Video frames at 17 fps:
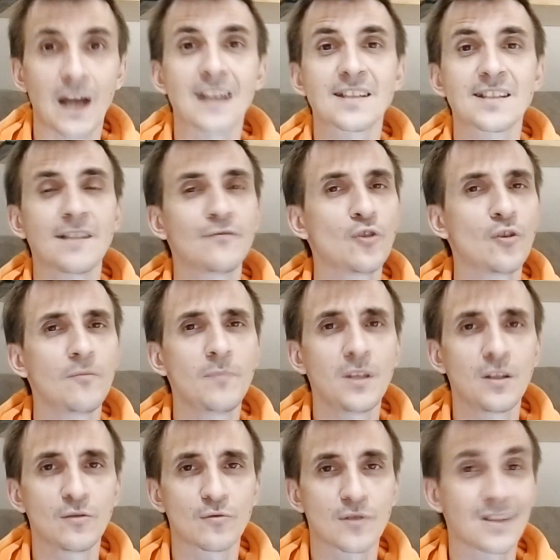Основной
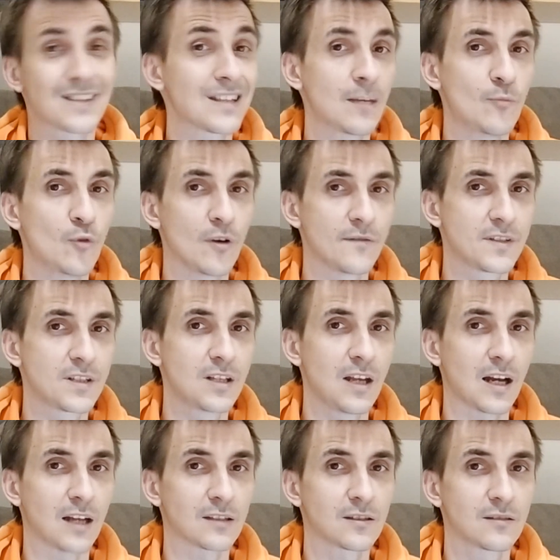минус, на мой
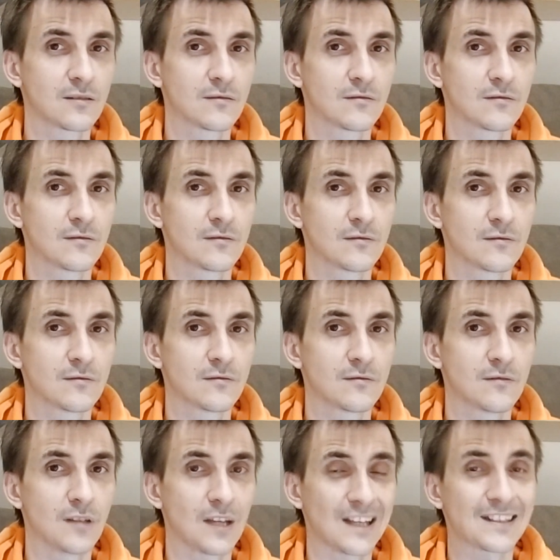взгляд,
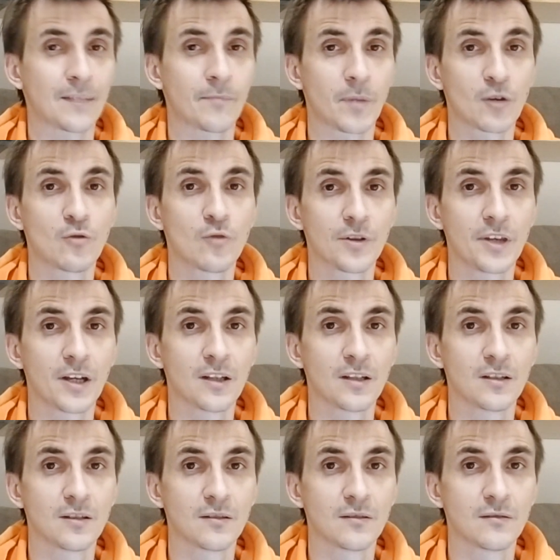это погода.